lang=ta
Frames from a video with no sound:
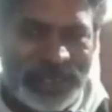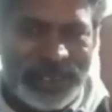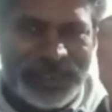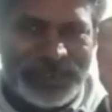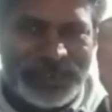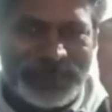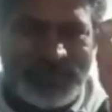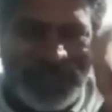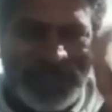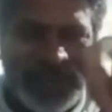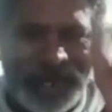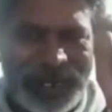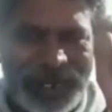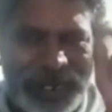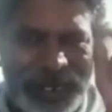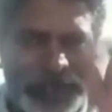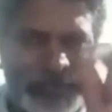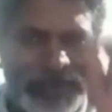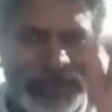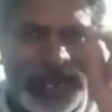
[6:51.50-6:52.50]
போல தெரியும்
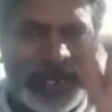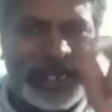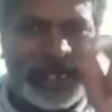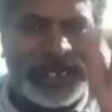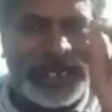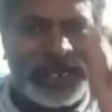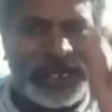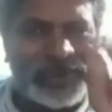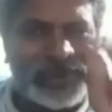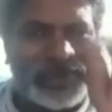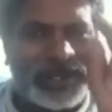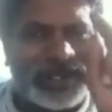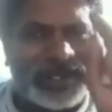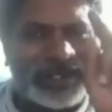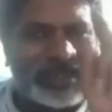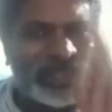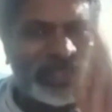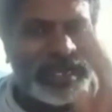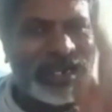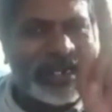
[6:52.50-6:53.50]
ஆனால் மக்கள்
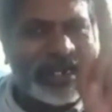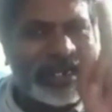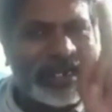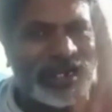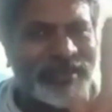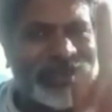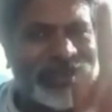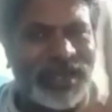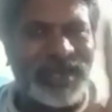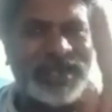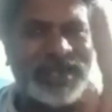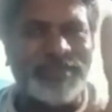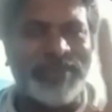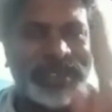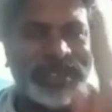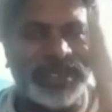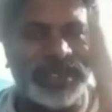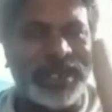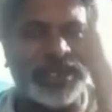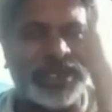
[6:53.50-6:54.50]
உங்களுக்கு தக்க பதில்